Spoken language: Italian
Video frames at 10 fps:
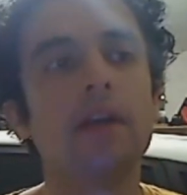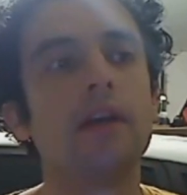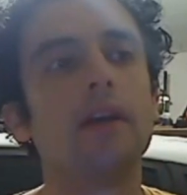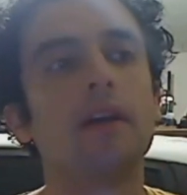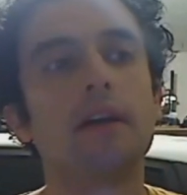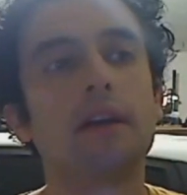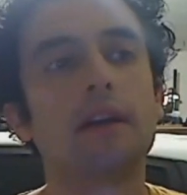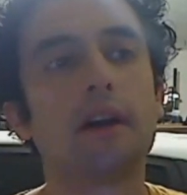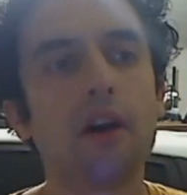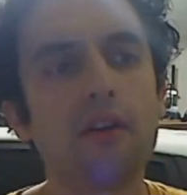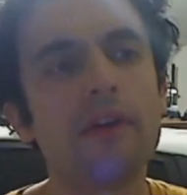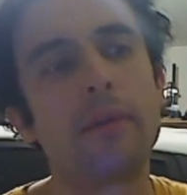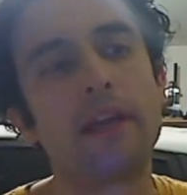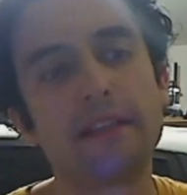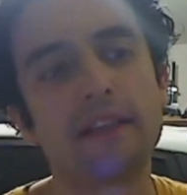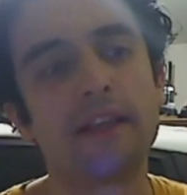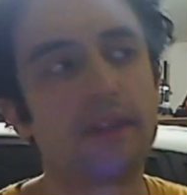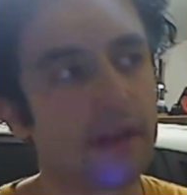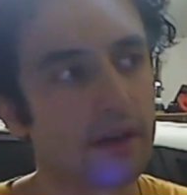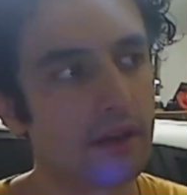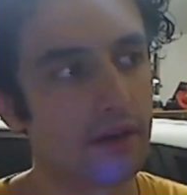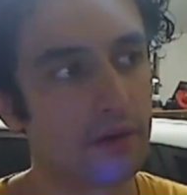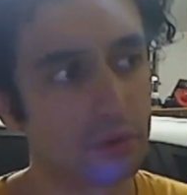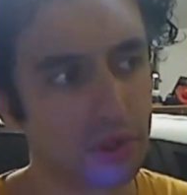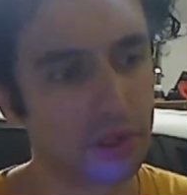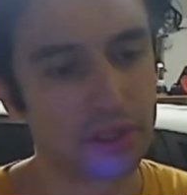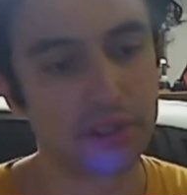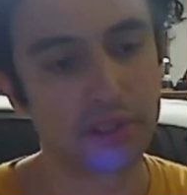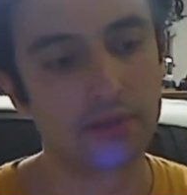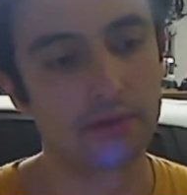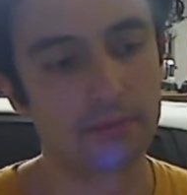Eh, e ovviamente deve riuscirci